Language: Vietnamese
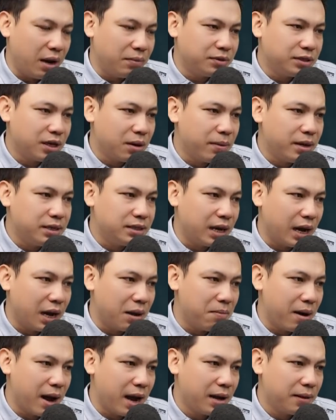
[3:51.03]
Bà Mai
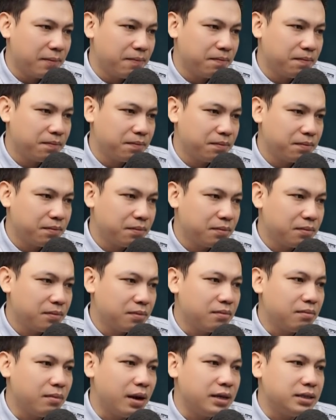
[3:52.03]
chùi nước mắt nói
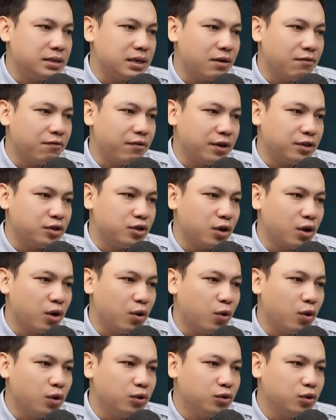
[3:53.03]
trong tiếng khóc. Trời
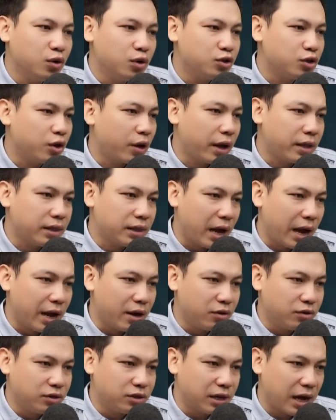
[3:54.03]
đất ơi khổ quá.
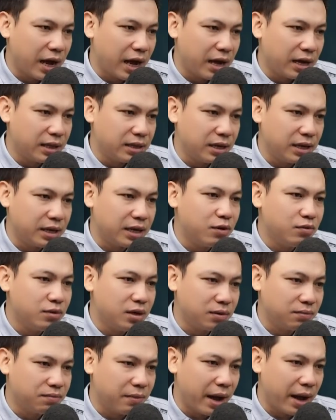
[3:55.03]
Thế thì bây giờ phải
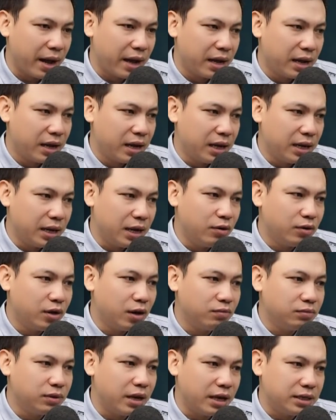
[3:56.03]
lấy thuốc tận đâu hả bà?
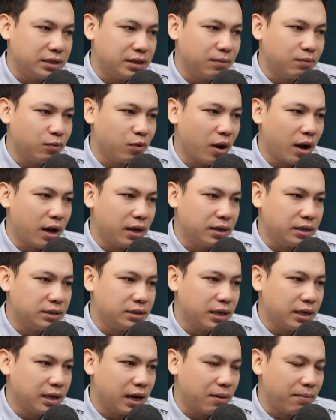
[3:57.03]

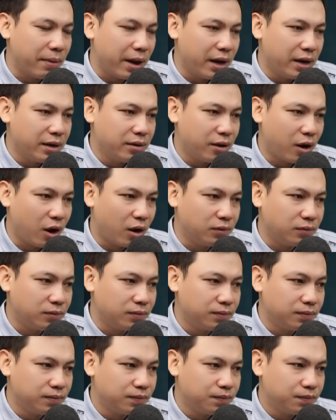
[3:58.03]
Thuốc ấy tôi vẫn còn
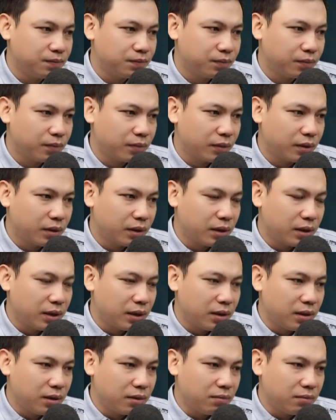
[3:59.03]
một ít nhưng mà đắt lắm.